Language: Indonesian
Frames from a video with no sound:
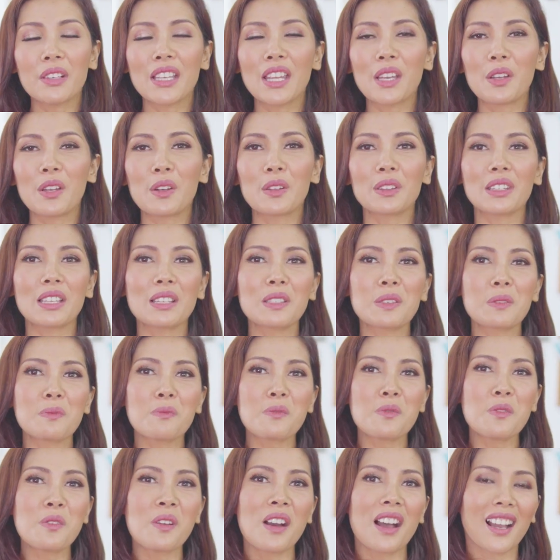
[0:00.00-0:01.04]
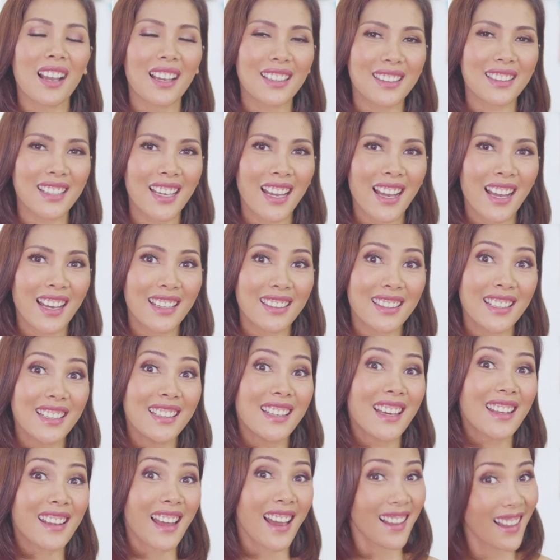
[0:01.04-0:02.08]
mengikuti semua kata hati
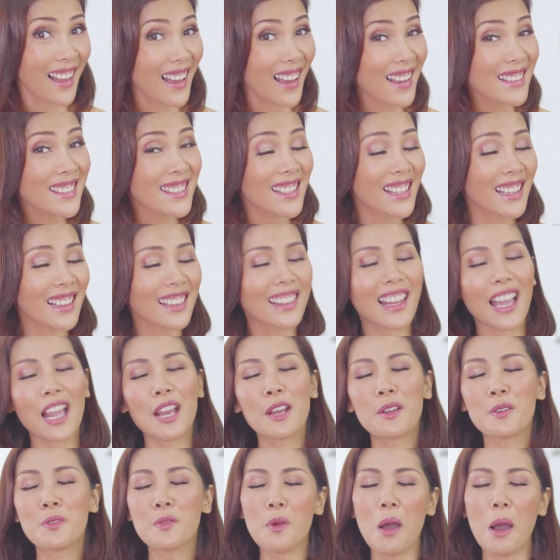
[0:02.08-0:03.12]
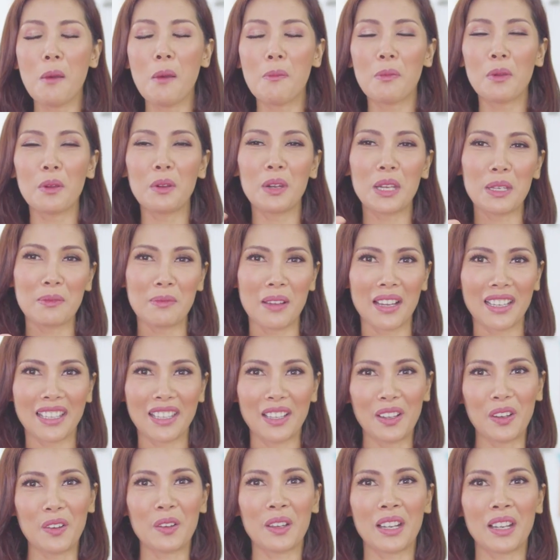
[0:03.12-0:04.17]
dan alhasil naik 25
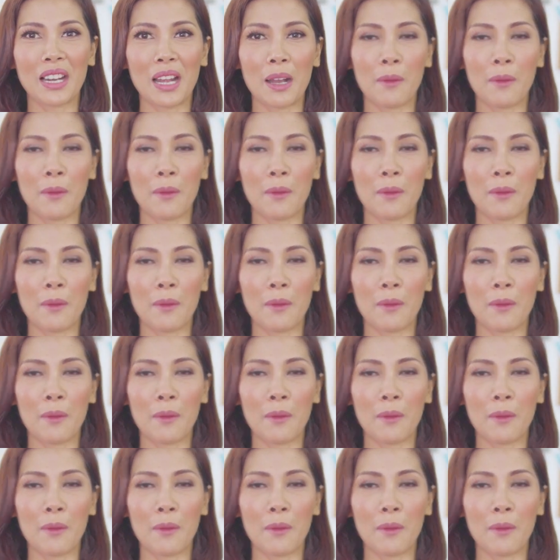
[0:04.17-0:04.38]
kg.